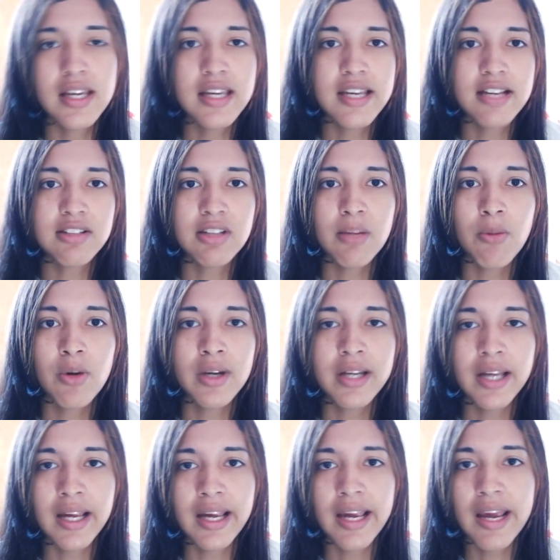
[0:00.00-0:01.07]
y ya sabemos
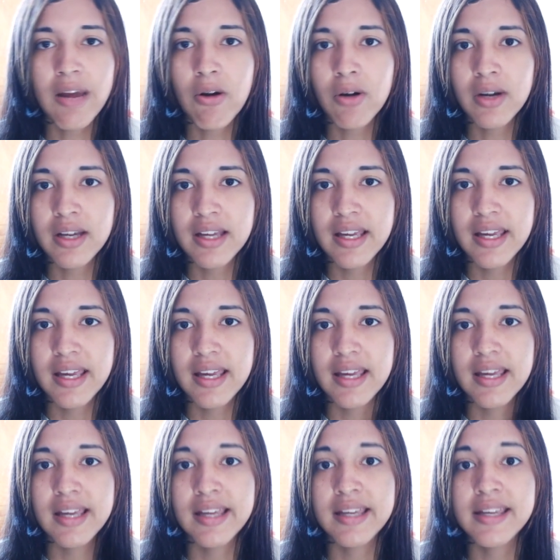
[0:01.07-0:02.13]
qué es lo
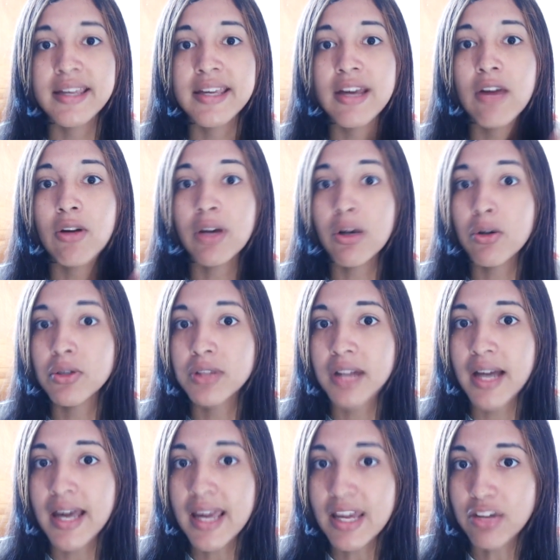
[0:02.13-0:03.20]
que, es lo que
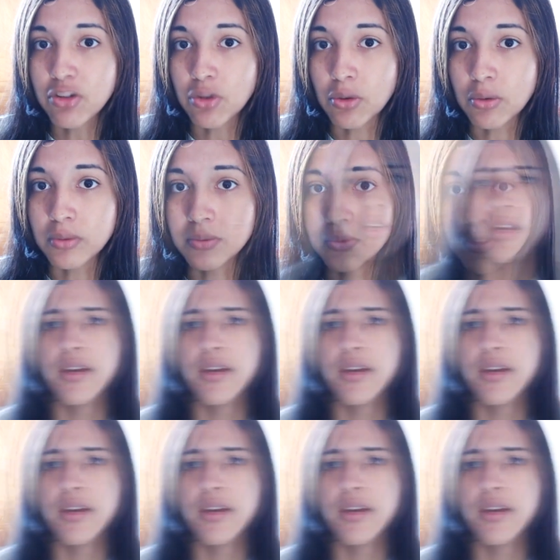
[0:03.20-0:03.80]
contrae esto.